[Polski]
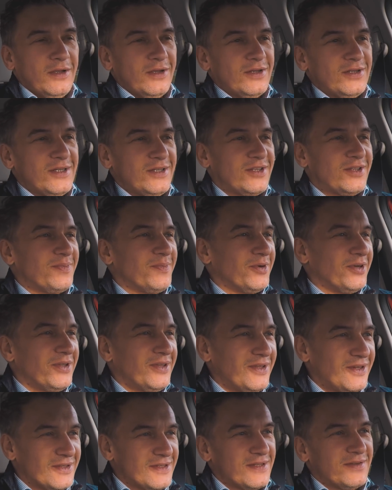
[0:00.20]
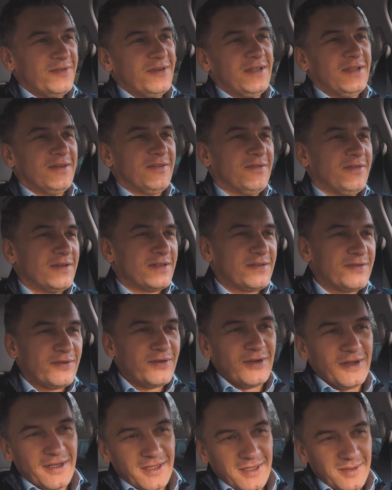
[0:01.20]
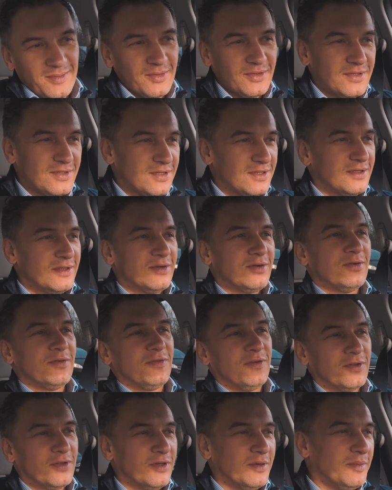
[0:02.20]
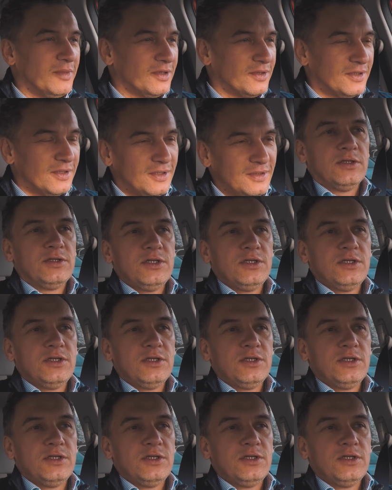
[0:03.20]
Cześć moi drodzy, witam Was w kolejnym odcinku Fotomoto.